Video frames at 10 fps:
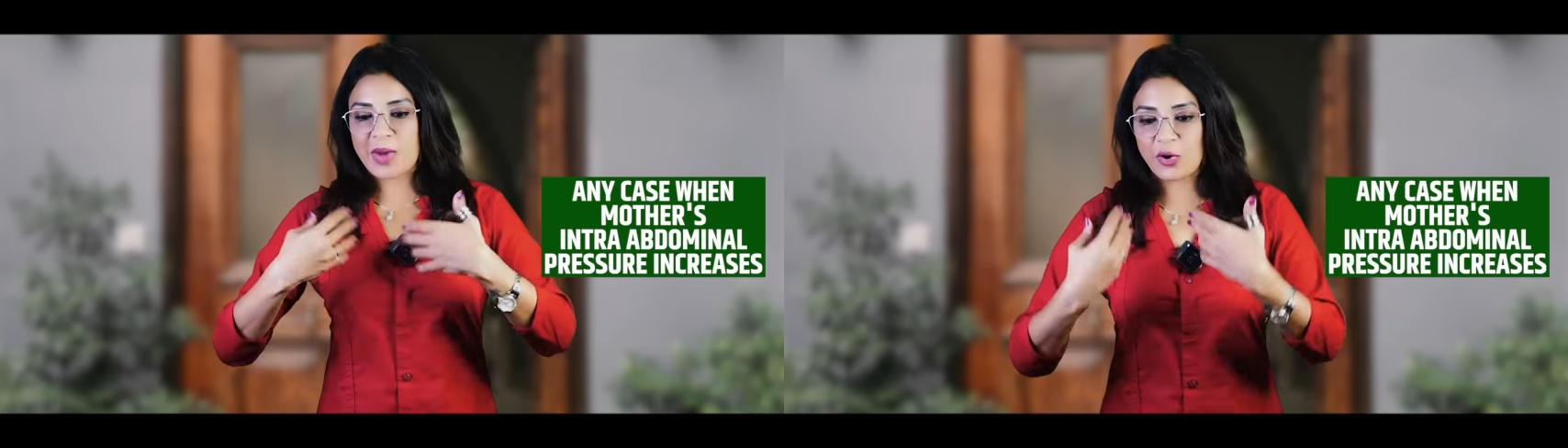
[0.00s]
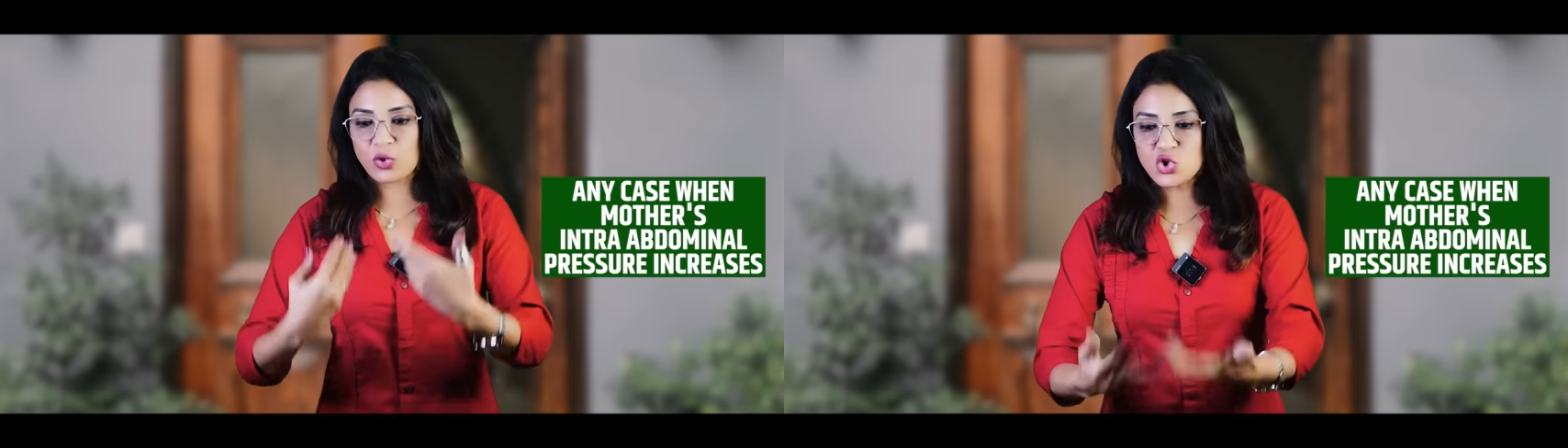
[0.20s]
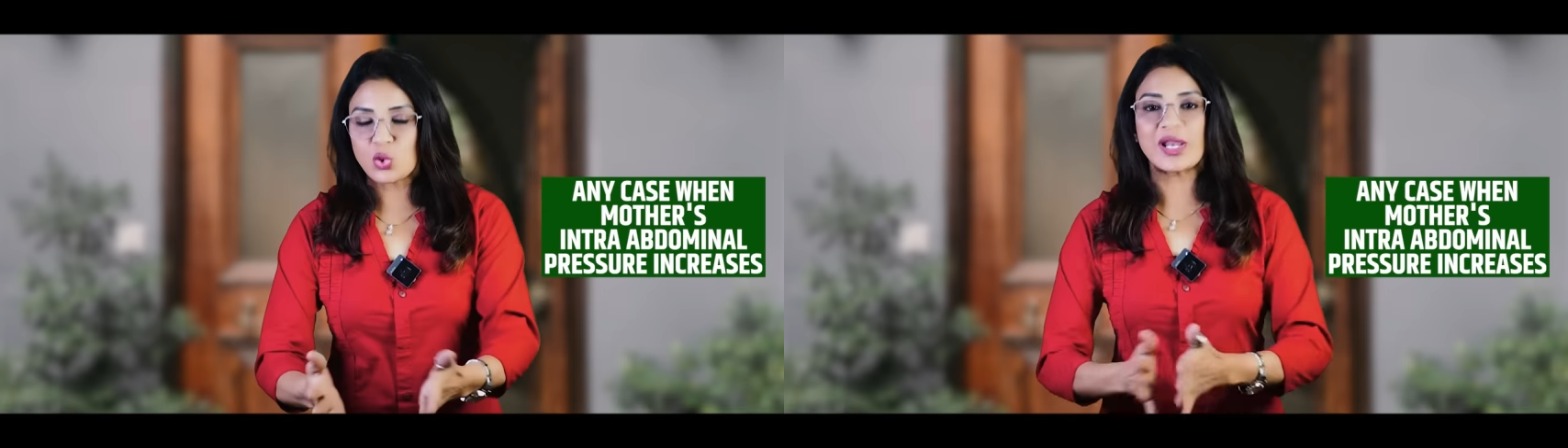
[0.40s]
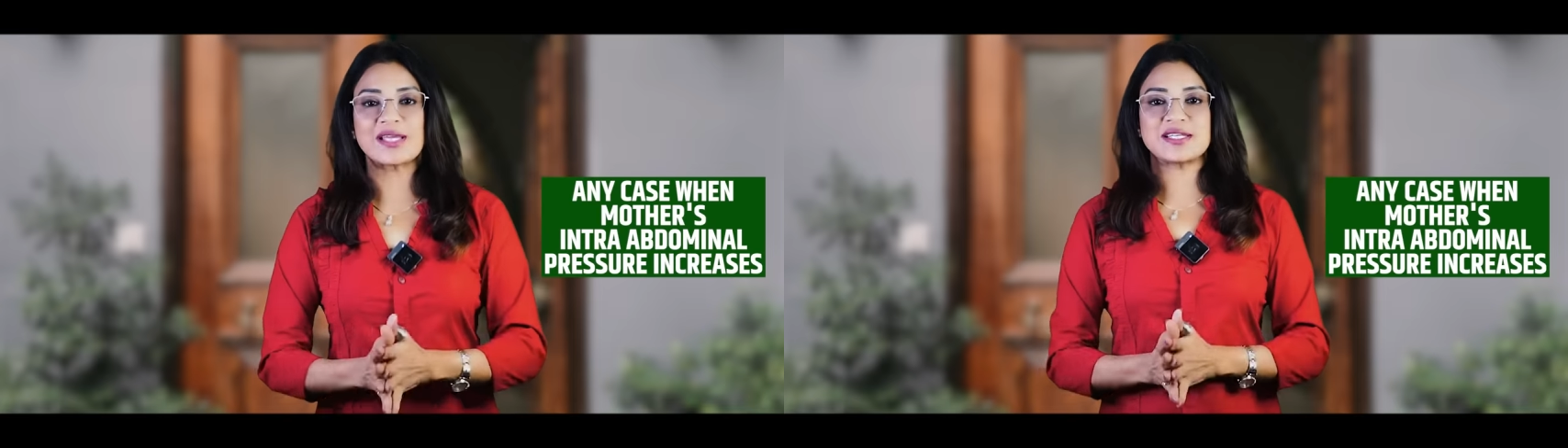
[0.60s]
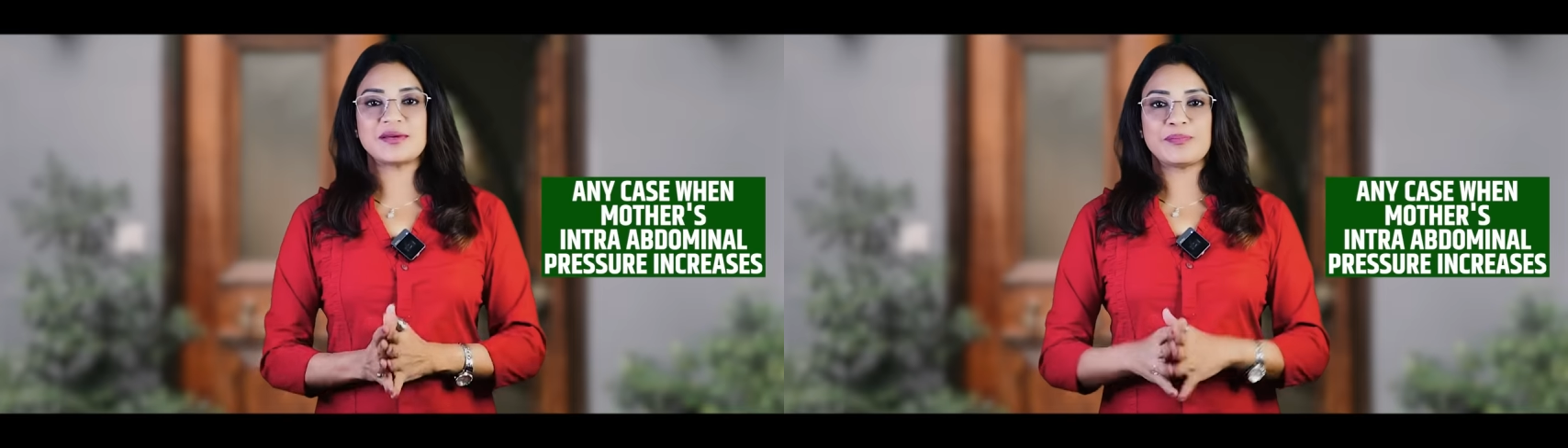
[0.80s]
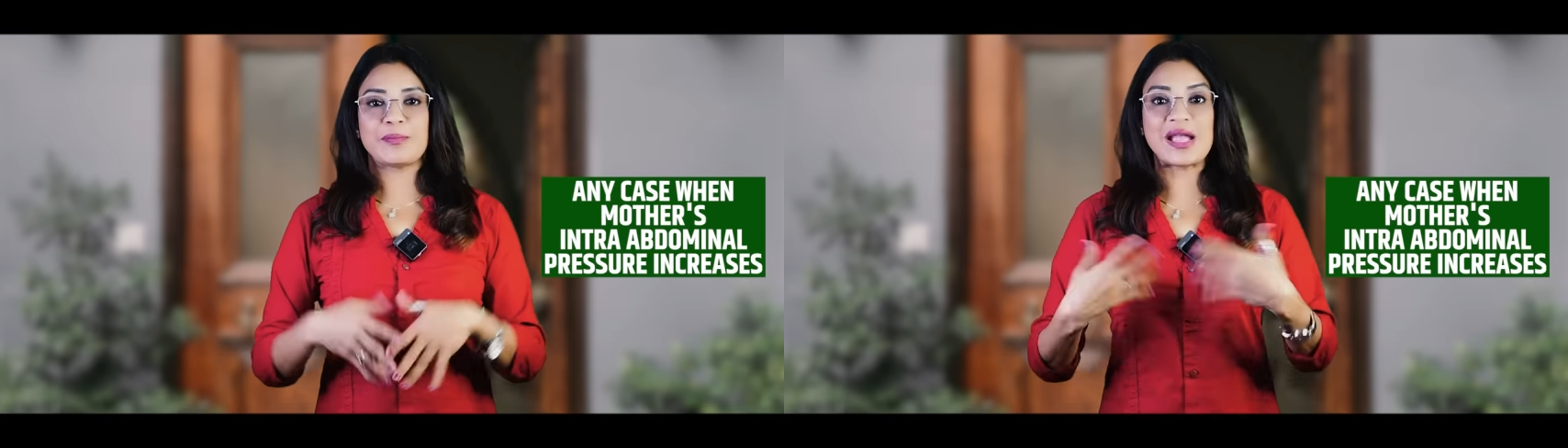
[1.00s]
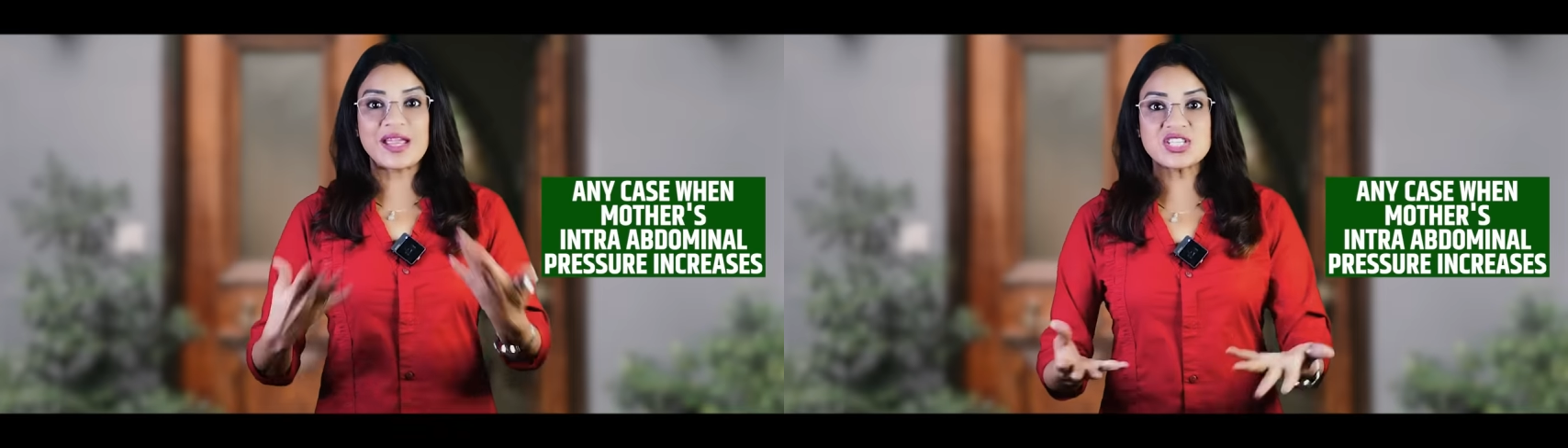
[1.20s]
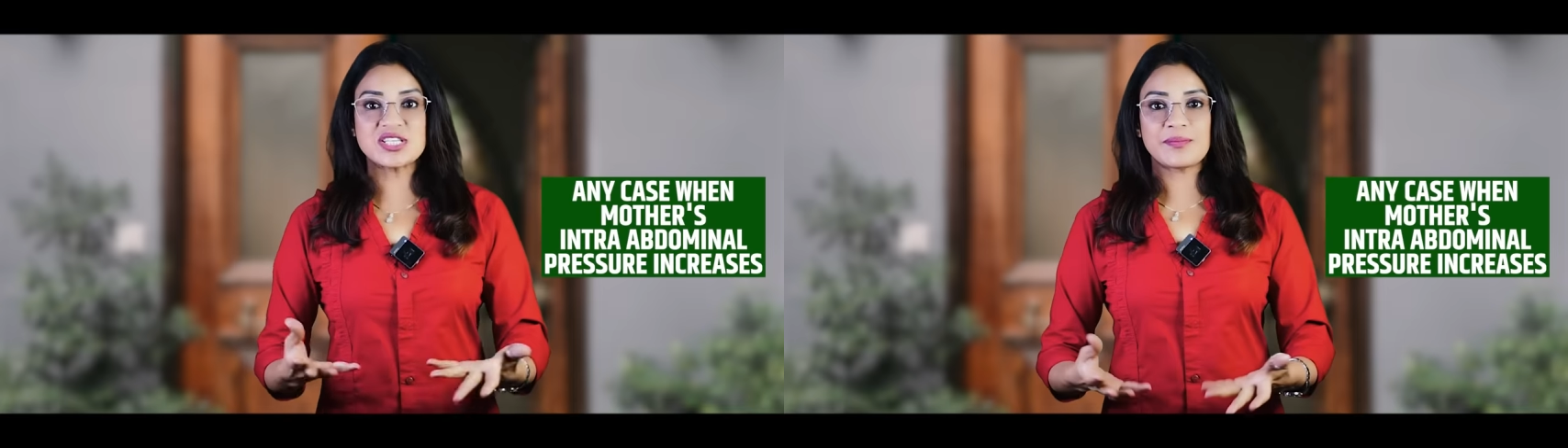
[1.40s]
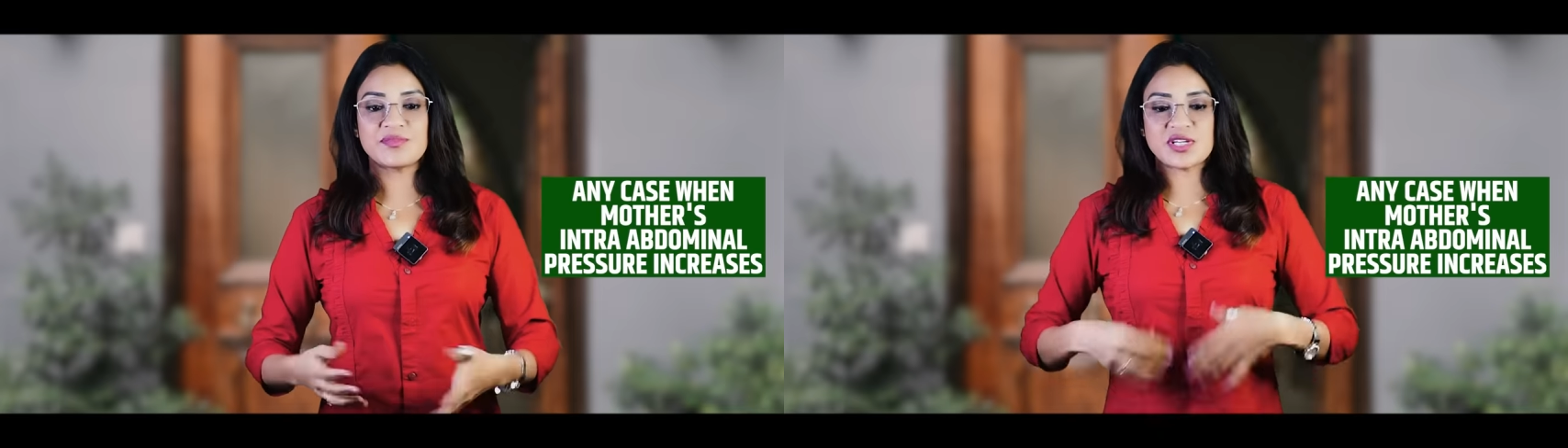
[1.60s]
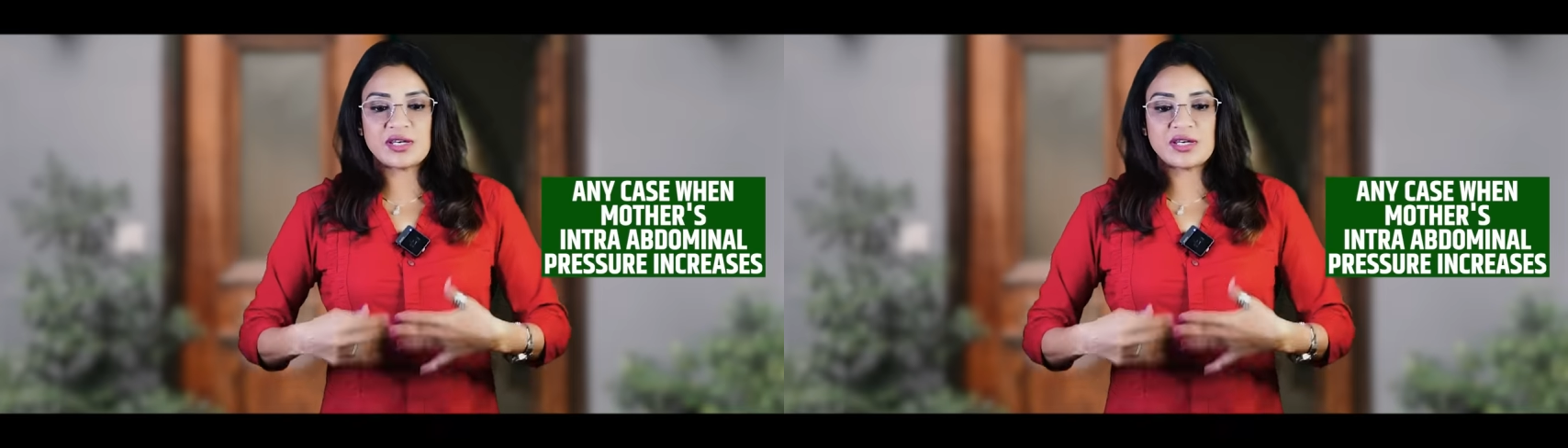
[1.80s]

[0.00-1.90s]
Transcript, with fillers: माँ को चोट लग जाए माँ गिर जाए